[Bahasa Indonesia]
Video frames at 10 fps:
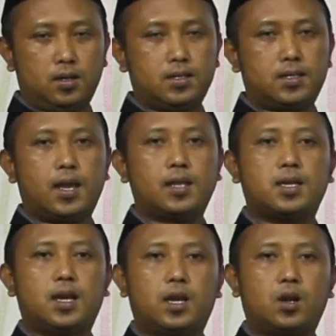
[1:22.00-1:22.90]

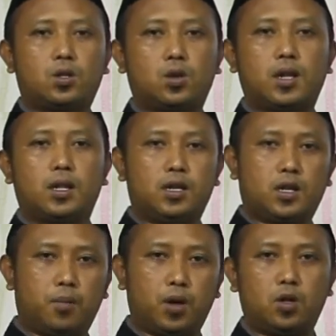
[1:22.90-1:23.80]
Sajarotun. Jadi di
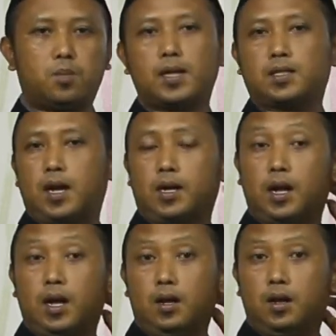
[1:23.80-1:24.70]
kebun itu pasti
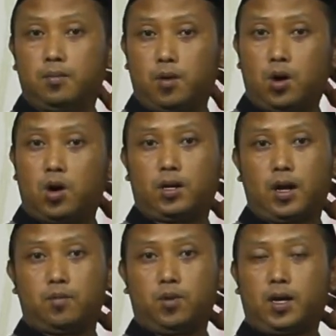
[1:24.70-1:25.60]
ada pohon.
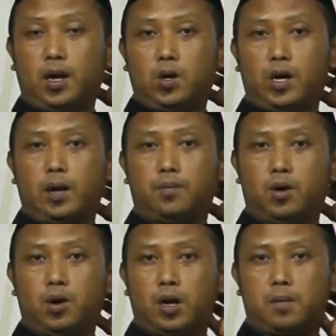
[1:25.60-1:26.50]
Gak mungkin kalau nggak ada
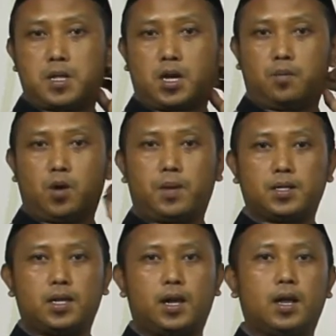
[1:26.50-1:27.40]
pohon namanya kebun
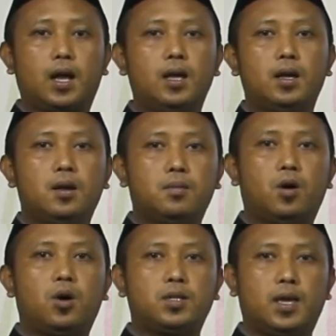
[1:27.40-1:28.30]
pasti ada
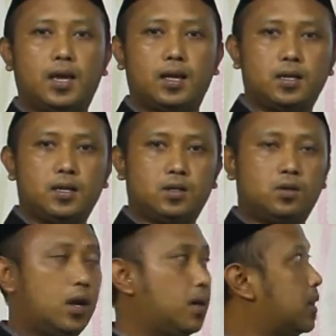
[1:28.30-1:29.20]
pohonnya.
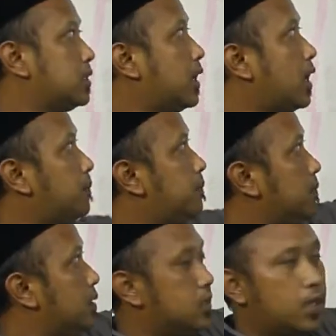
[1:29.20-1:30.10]
Itu dalam bahasa Arab
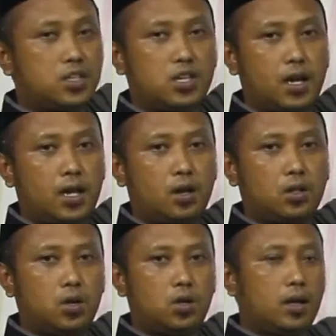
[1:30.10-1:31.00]

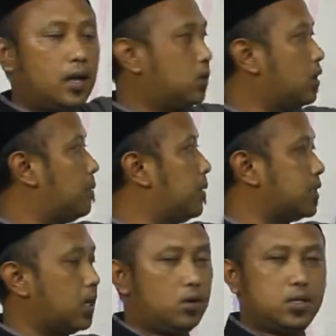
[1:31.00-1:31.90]
sajarotun atau dalam
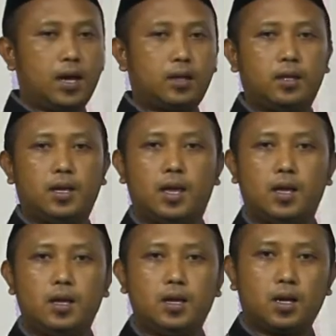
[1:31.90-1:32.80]
bahasa Indonesia
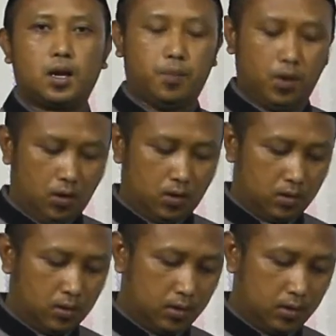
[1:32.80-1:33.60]
artinya kebun.